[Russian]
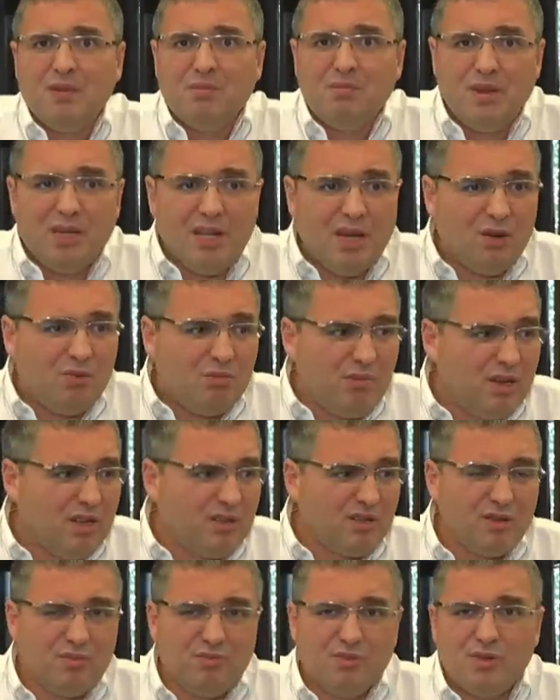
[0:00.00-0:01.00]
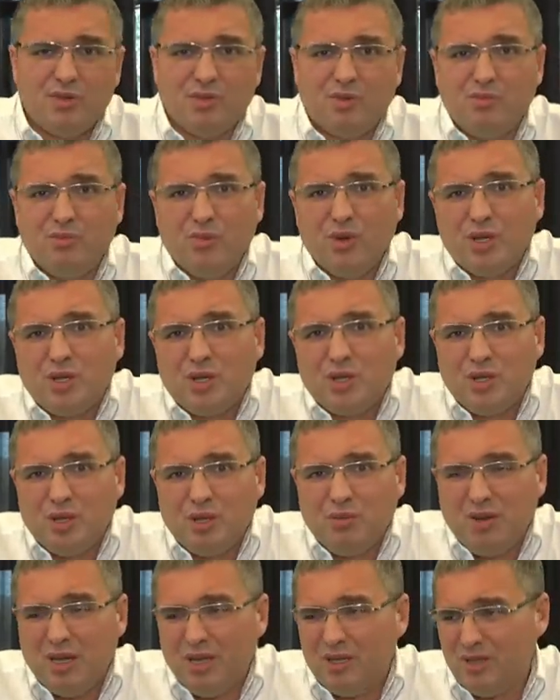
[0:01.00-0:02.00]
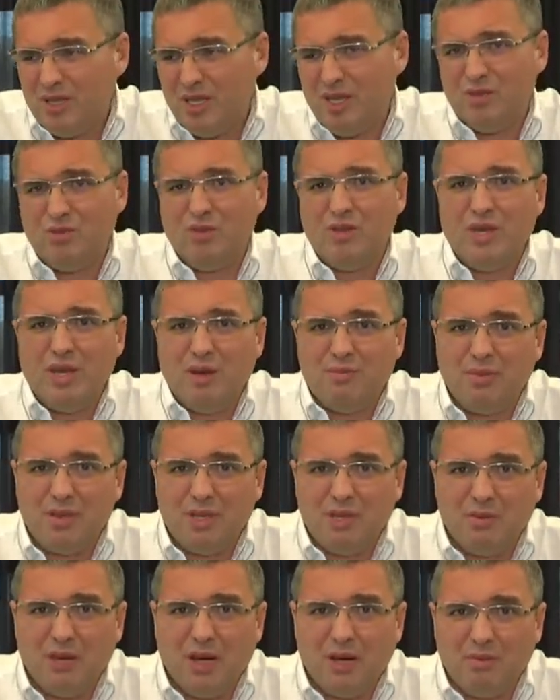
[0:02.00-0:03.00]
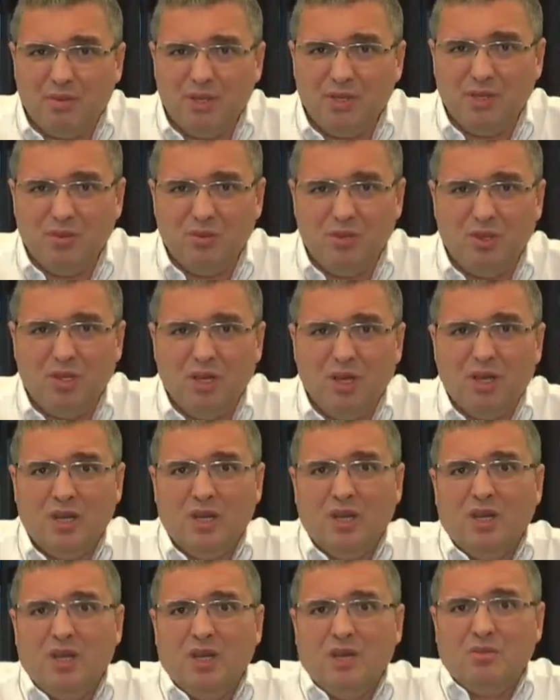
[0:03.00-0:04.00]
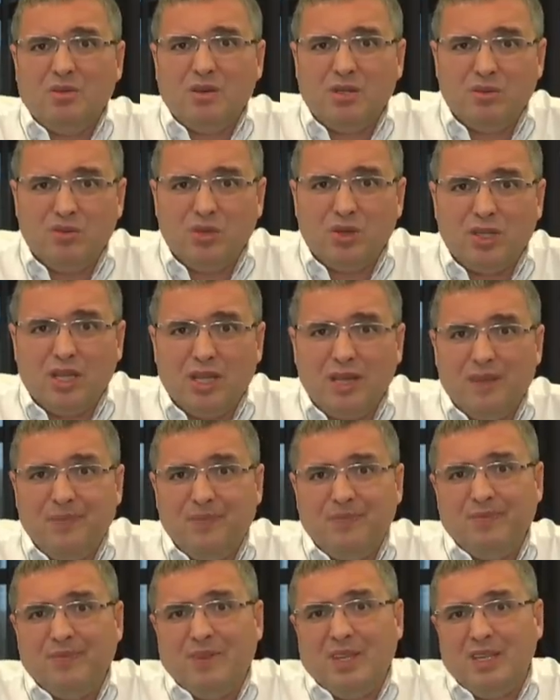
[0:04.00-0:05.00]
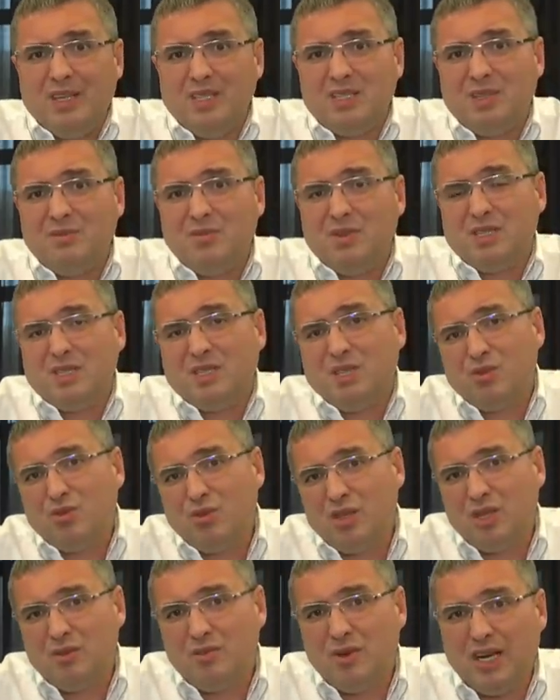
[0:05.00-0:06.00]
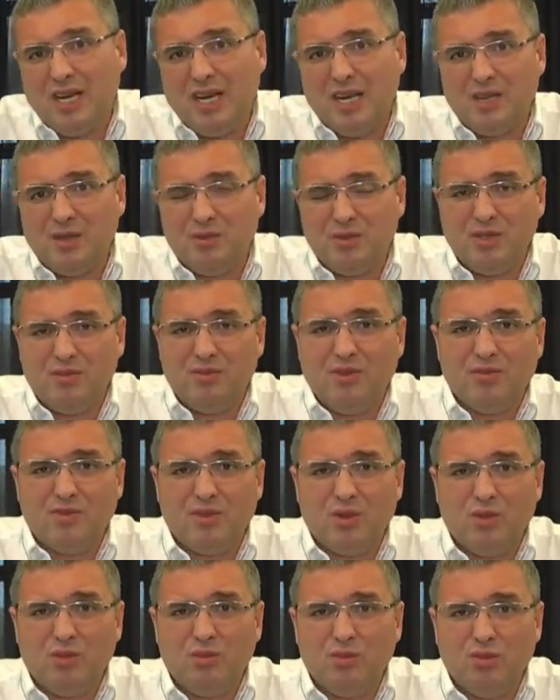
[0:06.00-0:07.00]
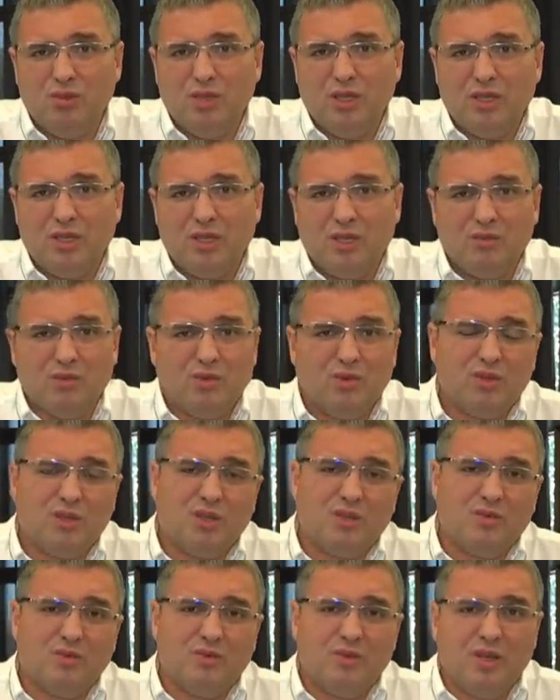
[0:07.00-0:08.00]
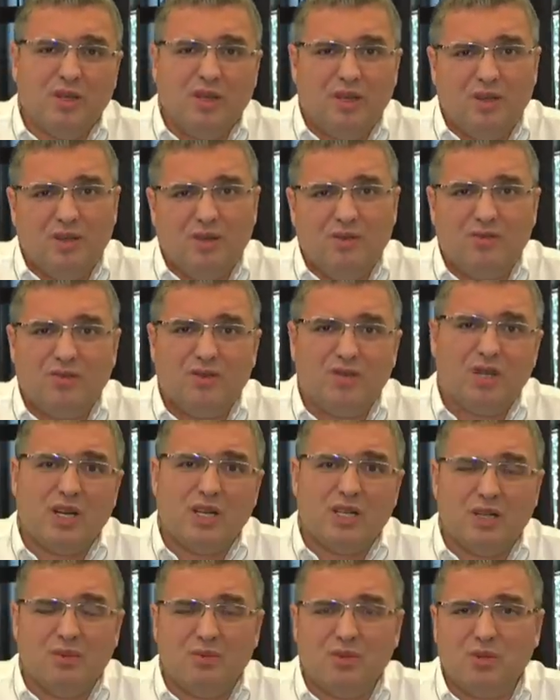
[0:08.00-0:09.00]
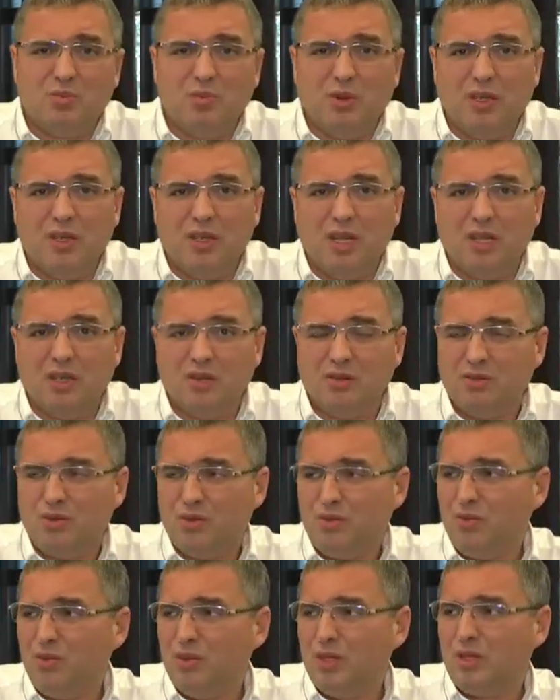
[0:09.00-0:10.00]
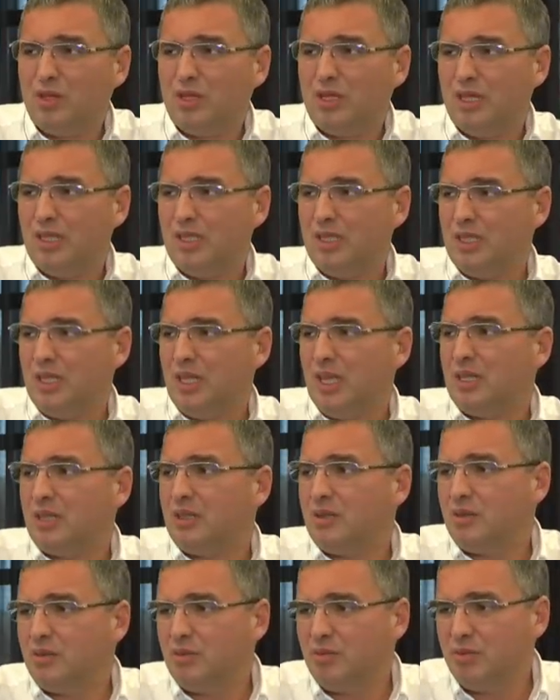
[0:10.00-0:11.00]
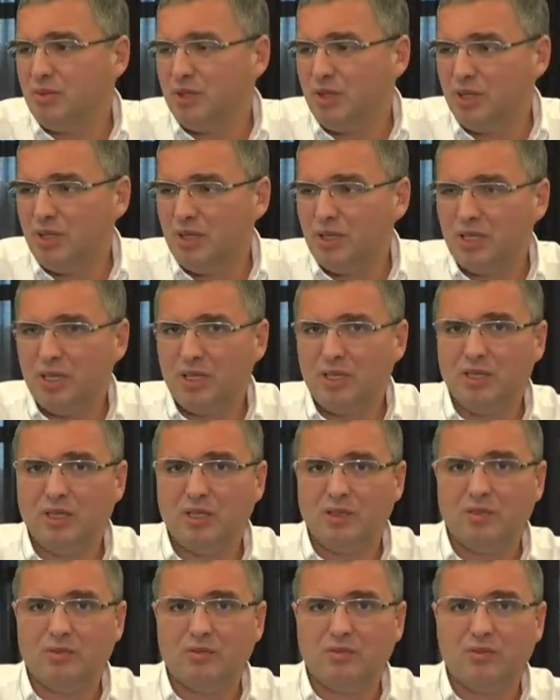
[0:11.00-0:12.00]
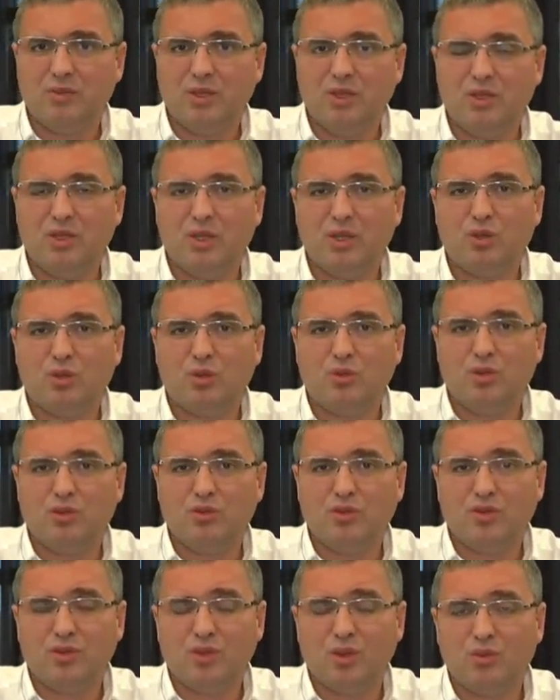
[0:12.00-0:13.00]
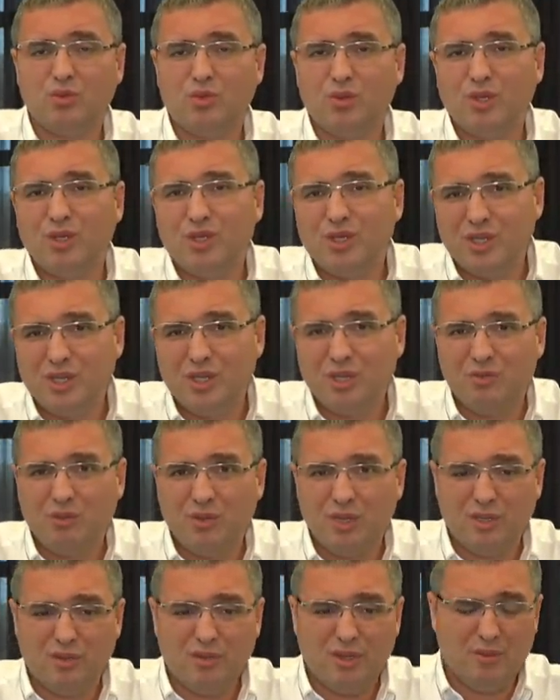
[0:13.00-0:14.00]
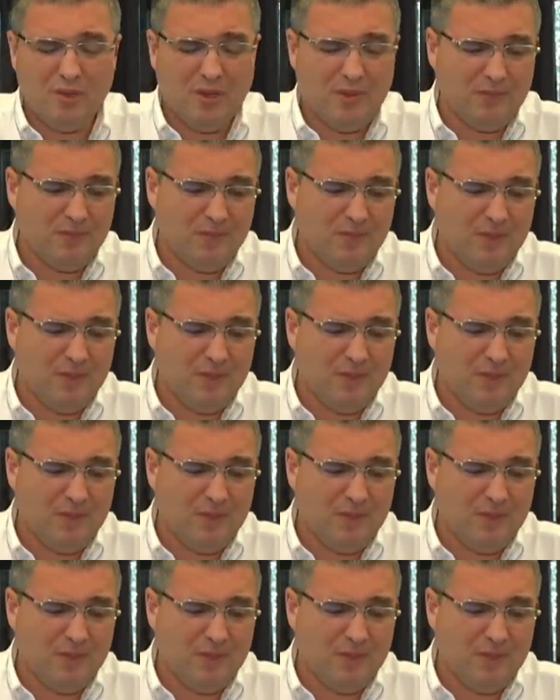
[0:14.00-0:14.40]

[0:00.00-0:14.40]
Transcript: Меня он боится больше, чем Майя Санду, и я понимаю почему. Потому что если мы с Дадоном окажемся во втором туре, там, вон там, Вчера там исполнял. Вот кандидат сидит один из тех, кто будет во втором туре, сидит перед вами.